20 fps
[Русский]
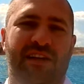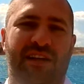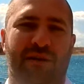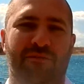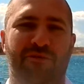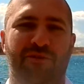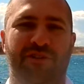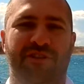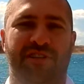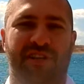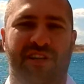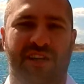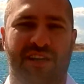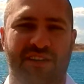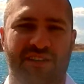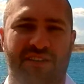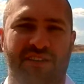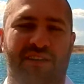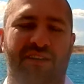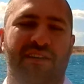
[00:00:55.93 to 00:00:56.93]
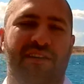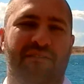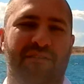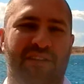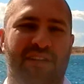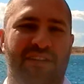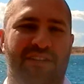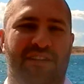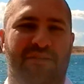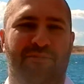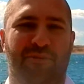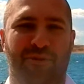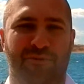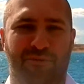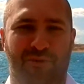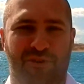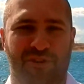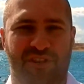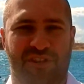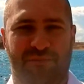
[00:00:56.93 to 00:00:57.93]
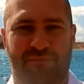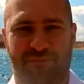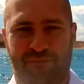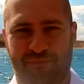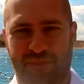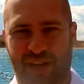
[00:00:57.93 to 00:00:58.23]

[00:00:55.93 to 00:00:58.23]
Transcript: кому интересно, вы до сих пор можете